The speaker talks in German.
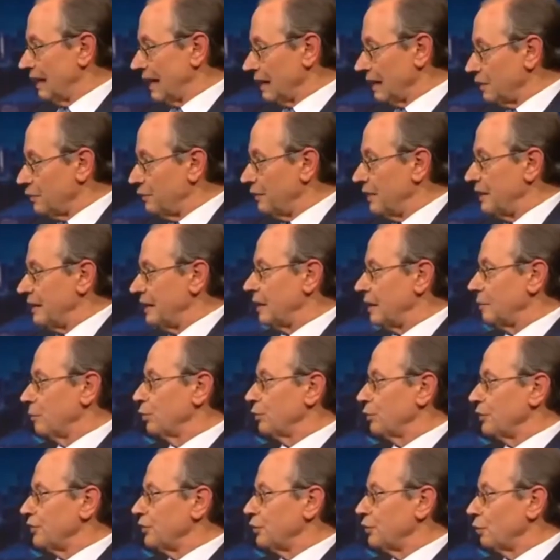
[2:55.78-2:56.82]
ganz wichtige
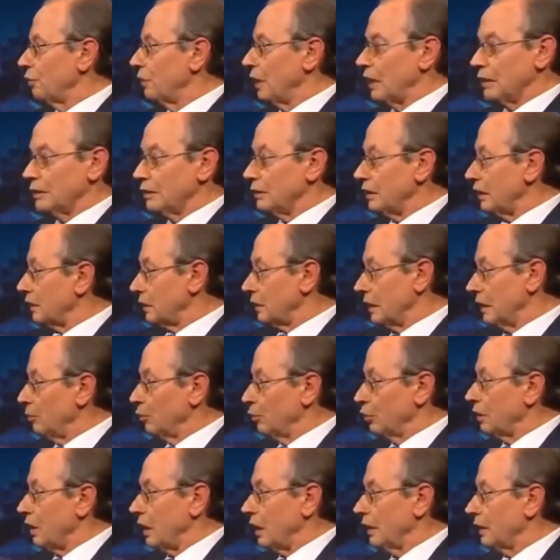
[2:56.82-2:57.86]
Position hat. Sie hat klipp
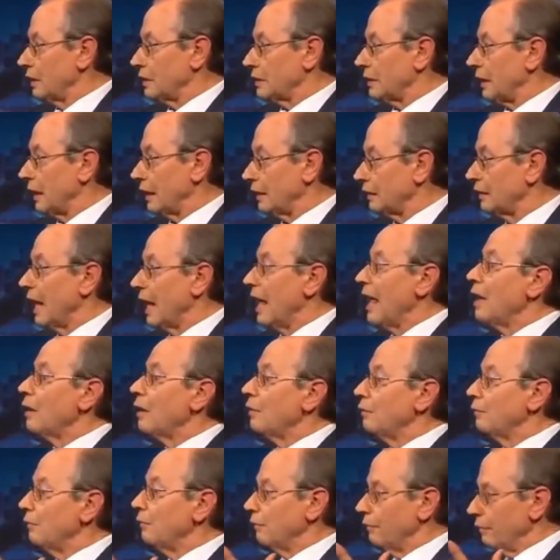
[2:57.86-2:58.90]
und klar gesagt.
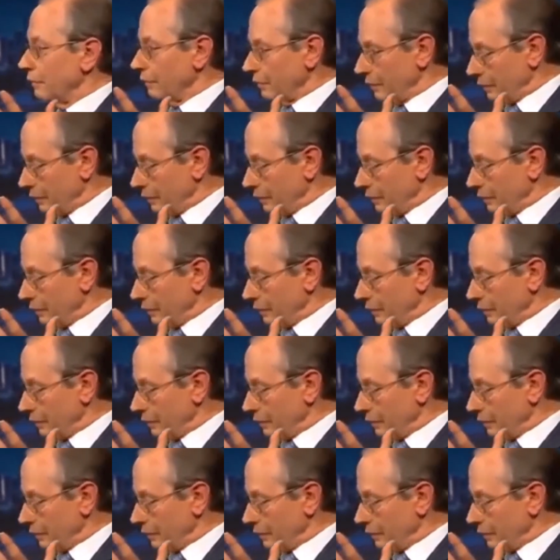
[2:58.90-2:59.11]
Anklägerin vom,